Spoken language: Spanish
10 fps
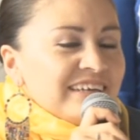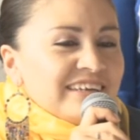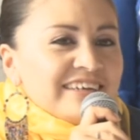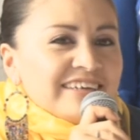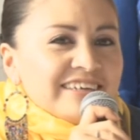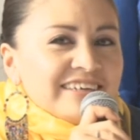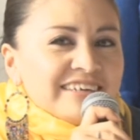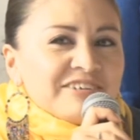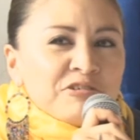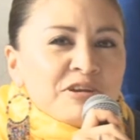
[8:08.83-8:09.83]

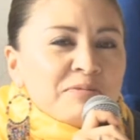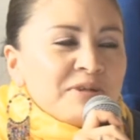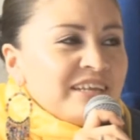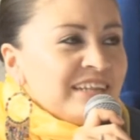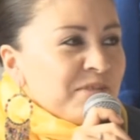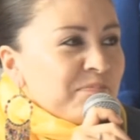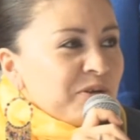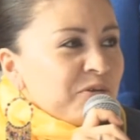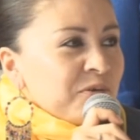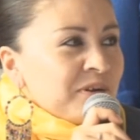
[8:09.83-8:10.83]
eh, con neblina,
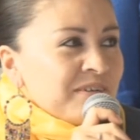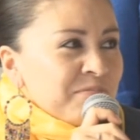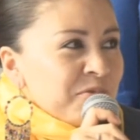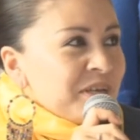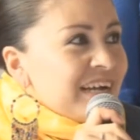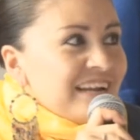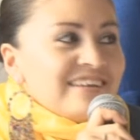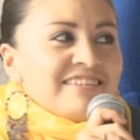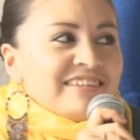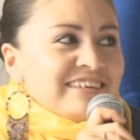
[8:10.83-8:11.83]
pero muy
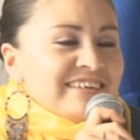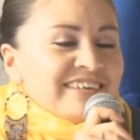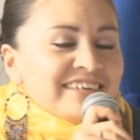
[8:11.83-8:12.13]
caliente.